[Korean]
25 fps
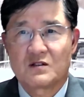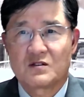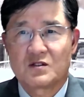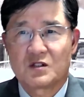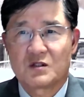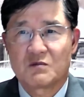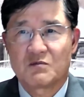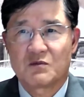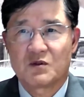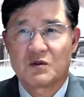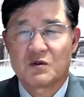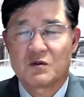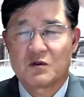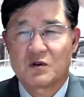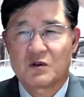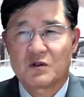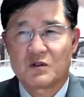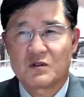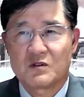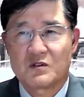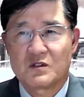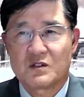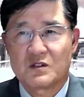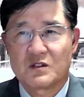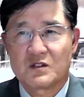정병으로
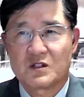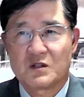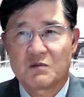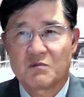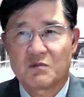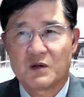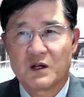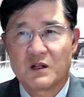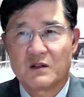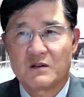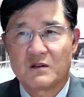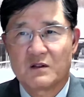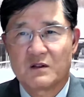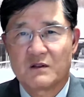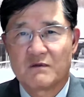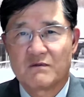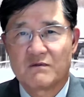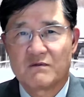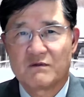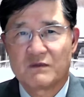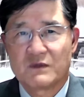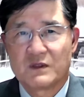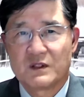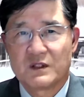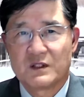그들을
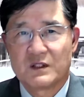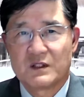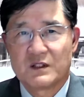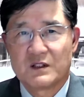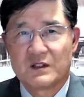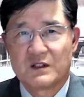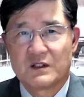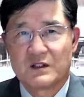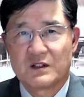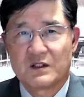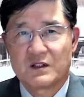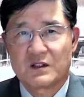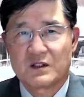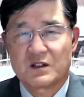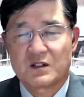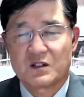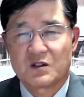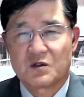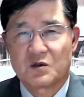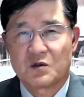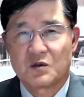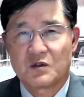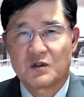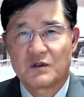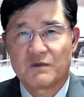격파했던 어,
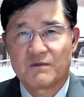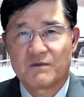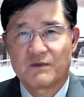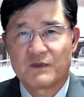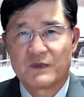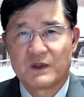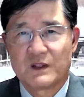기도원은